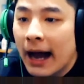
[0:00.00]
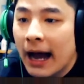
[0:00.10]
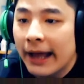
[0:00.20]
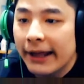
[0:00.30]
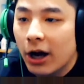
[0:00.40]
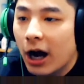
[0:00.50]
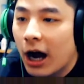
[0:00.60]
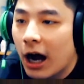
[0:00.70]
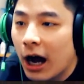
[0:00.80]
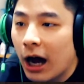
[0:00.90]
my
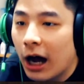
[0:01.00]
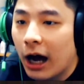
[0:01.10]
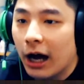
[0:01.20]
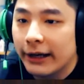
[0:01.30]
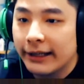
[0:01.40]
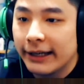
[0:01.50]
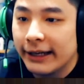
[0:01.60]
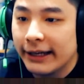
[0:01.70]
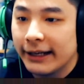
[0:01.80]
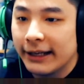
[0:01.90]
god,
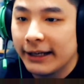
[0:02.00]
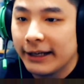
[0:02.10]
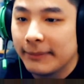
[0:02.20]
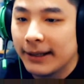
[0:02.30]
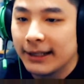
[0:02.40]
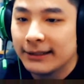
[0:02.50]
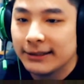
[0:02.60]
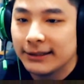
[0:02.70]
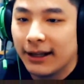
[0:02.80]
ini ben...